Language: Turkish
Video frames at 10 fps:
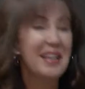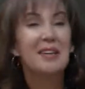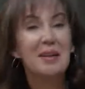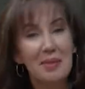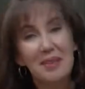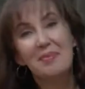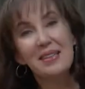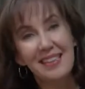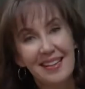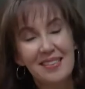Kabul
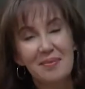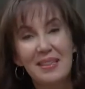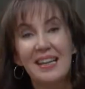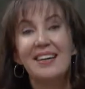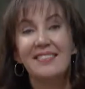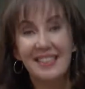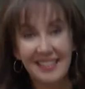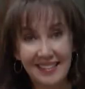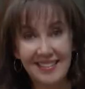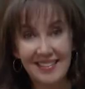etmek lazım ki evde
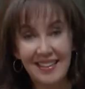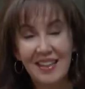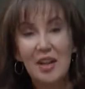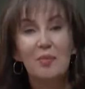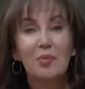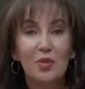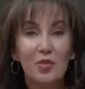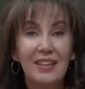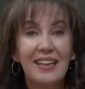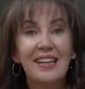kalınca
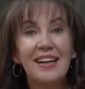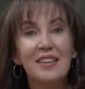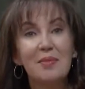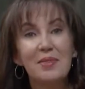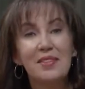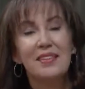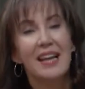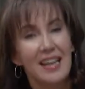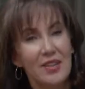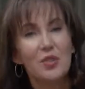mutfak hayatımızın
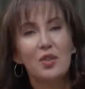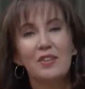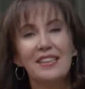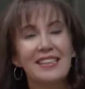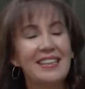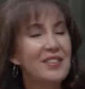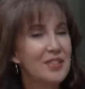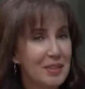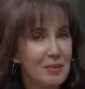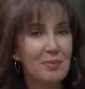en çok vakit
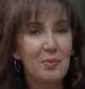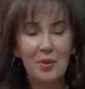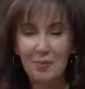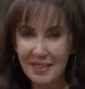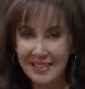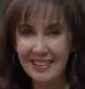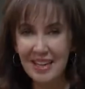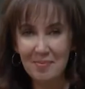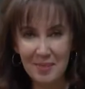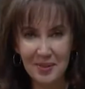geçirdiğimiz
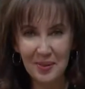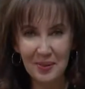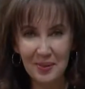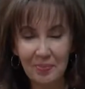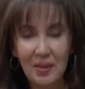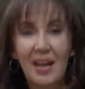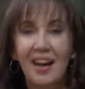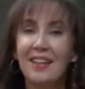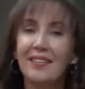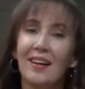bölümlerinden biri oldu.
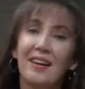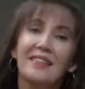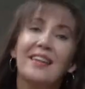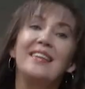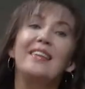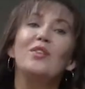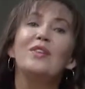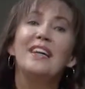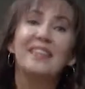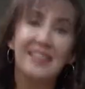Hatta alınan
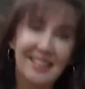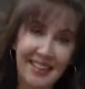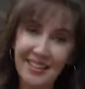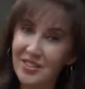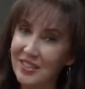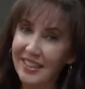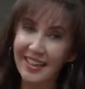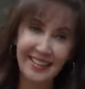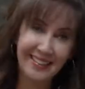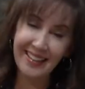kilolardan edilen
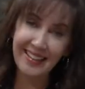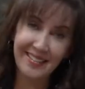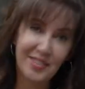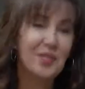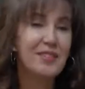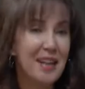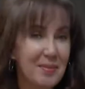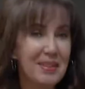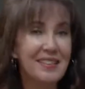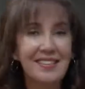şikayetler sosyal
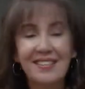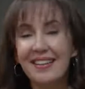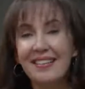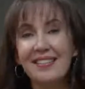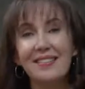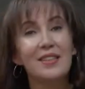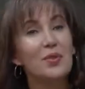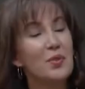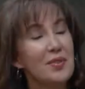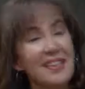medya sayesinde
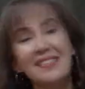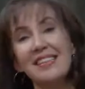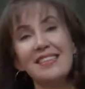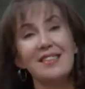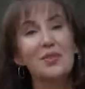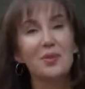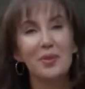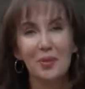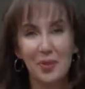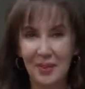yüksek sesle
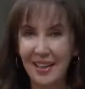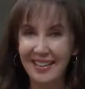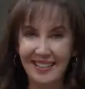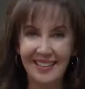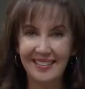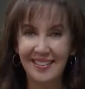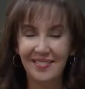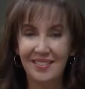duyuluyor her yerde.